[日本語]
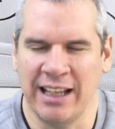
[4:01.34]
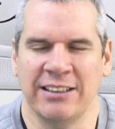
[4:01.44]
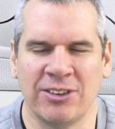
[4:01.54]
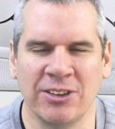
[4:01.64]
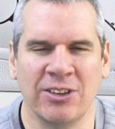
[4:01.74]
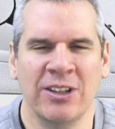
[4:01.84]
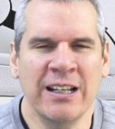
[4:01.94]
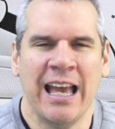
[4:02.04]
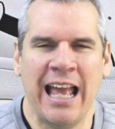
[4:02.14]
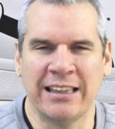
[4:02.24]
あえずこの
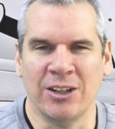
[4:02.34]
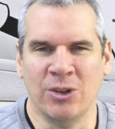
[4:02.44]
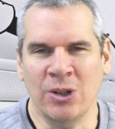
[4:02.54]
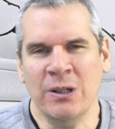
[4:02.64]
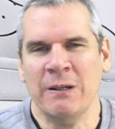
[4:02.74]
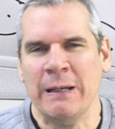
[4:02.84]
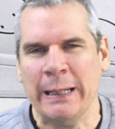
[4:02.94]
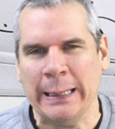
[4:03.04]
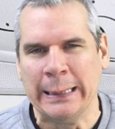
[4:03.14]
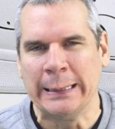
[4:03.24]
下手の、
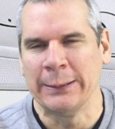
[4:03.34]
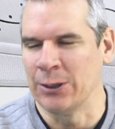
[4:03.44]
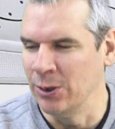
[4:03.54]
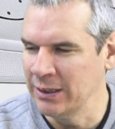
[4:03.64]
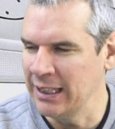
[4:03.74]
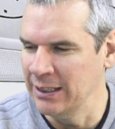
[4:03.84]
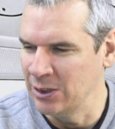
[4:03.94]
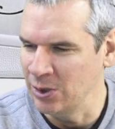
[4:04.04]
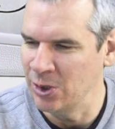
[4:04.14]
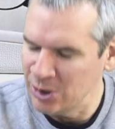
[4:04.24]

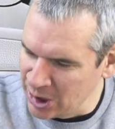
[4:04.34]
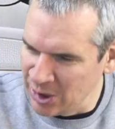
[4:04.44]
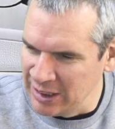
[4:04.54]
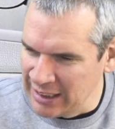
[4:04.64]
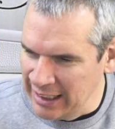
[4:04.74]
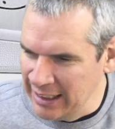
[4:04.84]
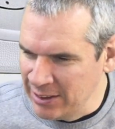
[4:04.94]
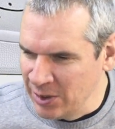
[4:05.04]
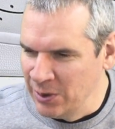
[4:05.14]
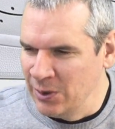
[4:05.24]
コンテンツを許してくださいで、
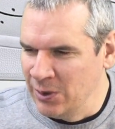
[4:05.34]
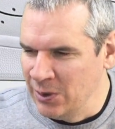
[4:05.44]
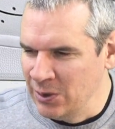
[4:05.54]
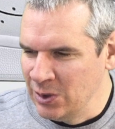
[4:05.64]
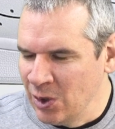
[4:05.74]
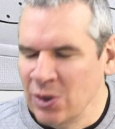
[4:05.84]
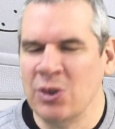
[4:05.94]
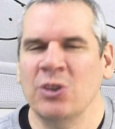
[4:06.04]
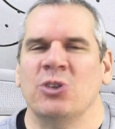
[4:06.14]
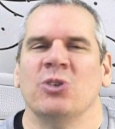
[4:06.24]
どんど
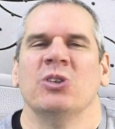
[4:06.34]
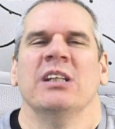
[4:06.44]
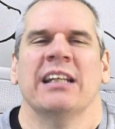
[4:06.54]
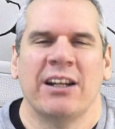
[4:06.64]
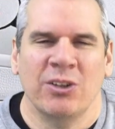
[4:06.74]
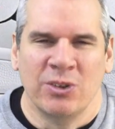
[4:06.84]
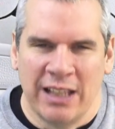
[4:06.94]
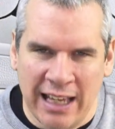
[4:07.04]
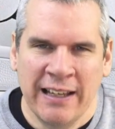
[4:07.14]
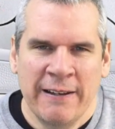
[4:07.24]
ん上手になるの
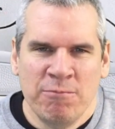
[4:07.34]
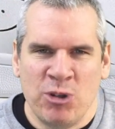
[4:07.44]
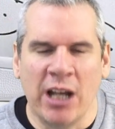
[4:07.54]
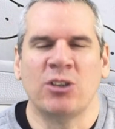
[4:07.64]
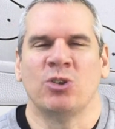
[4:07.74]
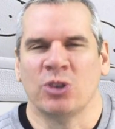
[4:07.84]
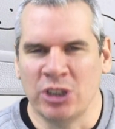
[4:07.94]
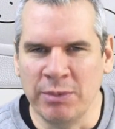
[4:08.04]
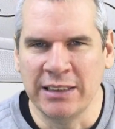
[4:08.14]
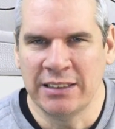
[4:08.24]
で、約束
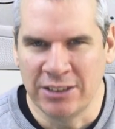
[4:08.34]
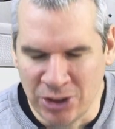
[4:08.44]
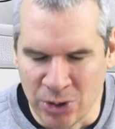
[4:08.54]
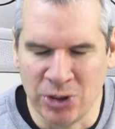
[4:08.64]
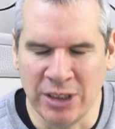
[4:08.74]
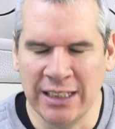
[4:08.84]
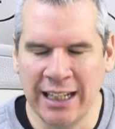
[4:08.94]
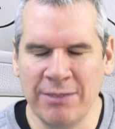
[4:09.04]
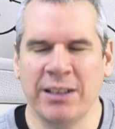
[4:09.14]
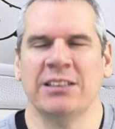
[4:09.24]
します。上手に
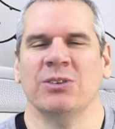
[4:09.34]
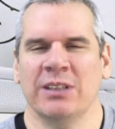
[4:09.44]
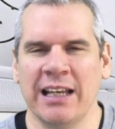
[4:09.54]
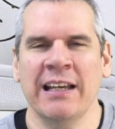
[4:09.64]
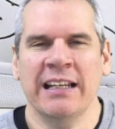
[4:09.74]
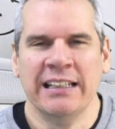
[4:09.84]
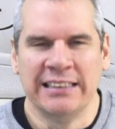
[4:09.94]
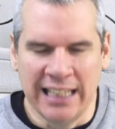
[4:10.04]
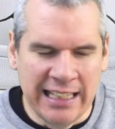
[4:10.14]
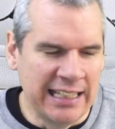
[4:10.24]
なりますので、
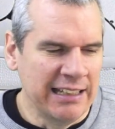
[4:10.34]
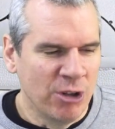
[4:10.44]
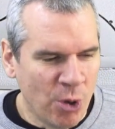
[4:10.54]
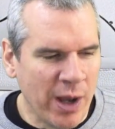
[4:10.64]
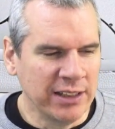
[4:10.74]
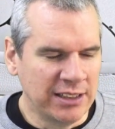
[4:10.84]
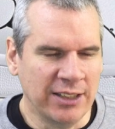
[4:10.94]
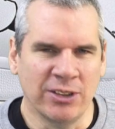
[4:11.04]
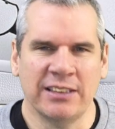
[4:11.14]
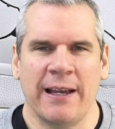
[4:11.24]
ぜひ応援し
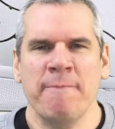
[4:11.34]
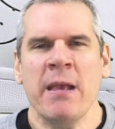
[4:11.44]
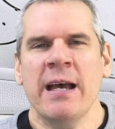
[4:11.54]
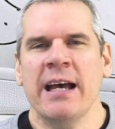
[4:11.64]
てください。